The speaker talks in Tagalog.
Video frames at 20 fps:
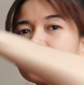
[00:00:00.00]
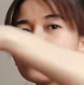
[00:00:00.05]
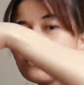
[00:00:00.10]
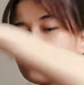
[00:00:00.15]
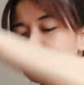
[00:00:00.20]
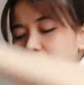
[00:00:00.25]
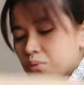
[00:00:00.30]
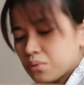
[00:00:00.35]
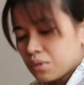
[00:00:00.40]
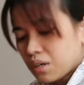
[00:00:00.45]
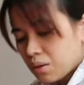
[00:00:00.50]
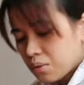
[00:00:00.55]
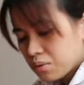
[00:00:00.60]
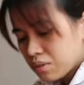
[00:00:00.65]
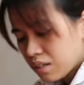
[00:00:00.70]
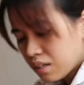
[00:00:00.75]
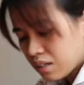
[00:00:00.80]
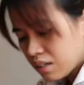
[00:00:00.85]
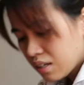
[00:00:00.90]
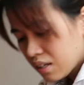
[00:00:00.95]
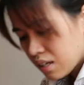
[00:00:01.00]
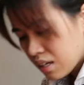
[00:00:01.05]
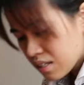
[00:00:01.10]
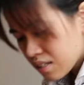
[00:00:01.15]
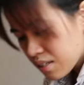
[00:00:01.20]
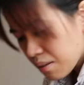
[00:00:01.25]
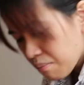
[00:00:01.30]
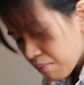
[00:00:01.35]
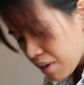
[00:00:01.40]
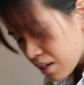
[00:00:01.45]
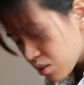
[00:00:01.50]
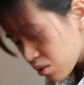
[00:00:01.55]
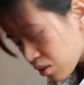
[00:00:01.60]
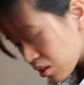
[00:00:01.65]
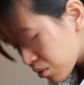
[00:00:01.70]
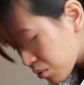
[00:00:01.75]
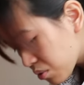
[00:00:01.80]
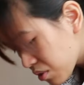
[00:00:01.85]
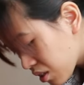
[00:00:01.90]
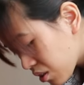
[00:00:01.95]
ito yung kako na, isang beses ko
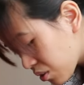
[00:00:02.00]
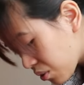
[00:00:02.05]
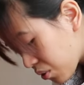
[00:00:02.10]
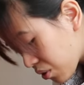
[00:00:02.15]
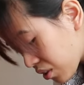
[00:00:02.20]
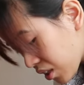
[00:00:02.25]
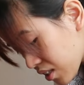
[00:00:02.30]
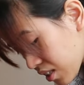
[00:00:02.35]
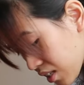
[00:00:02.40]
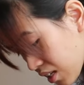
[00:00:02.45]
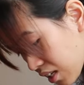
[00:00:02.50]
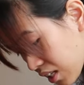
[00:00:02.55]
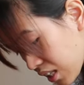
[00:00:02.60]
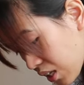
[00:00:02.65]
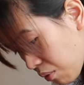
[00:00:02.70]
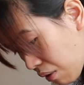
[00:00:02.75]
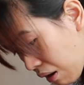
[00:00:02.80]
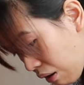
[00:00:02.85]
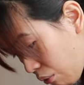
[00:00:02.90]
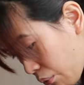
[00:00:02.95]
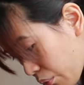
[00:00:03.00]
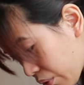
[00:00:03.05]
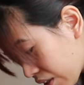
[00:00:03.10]
lang ito sinuot, tapos ang ginawa ko,